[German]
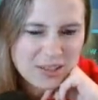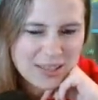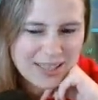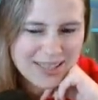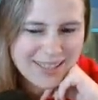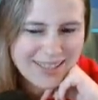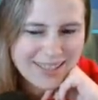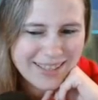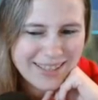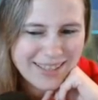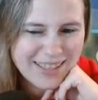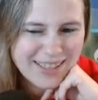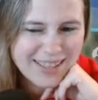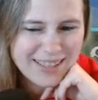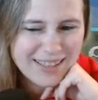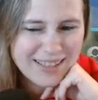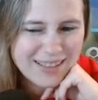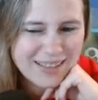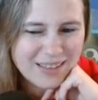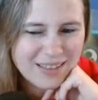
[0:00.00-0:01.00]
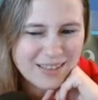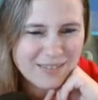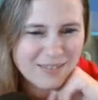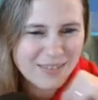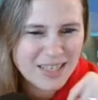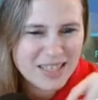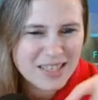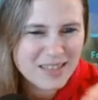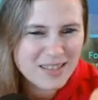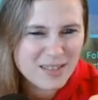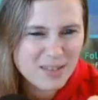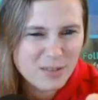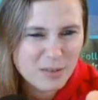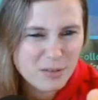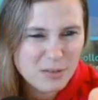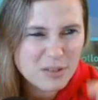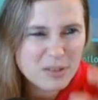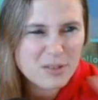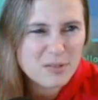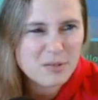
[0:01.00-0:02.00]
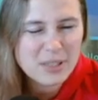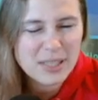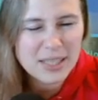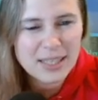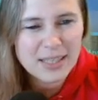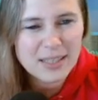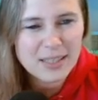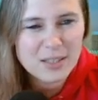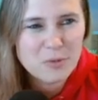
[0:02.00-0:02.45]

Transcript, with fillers: Äh, was suchst du hier?